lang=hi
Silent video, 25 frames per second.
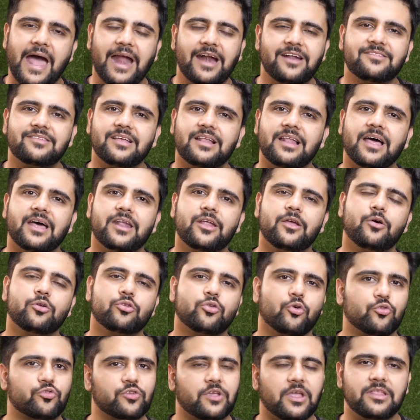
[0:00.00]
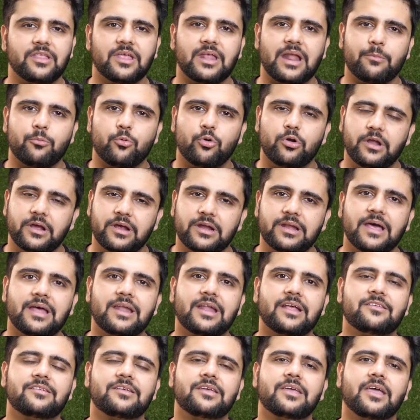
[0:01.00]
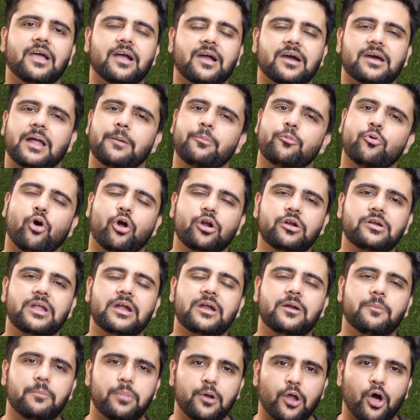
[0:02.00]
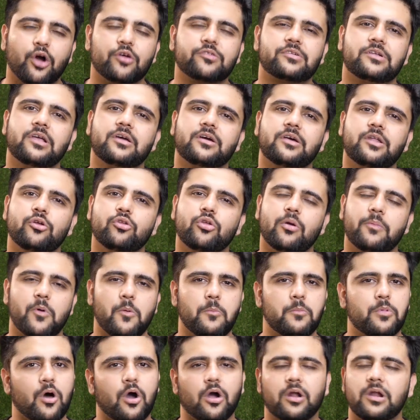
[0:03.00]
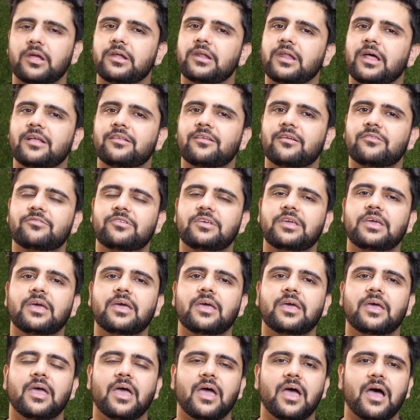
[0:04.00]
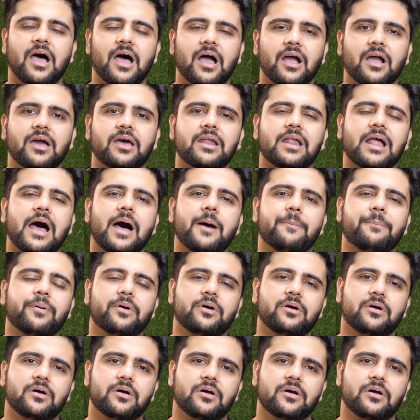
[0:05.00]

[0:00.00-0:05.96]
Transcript: एड्स चला रहे हो तो उसके अंदर आपको लिखना आना चाहिए अगर आप कॉन्टेंट ब्लॉग्स लिख रहे हो तो आपको ब्लॉग लिखना आना चाहिए अगर आप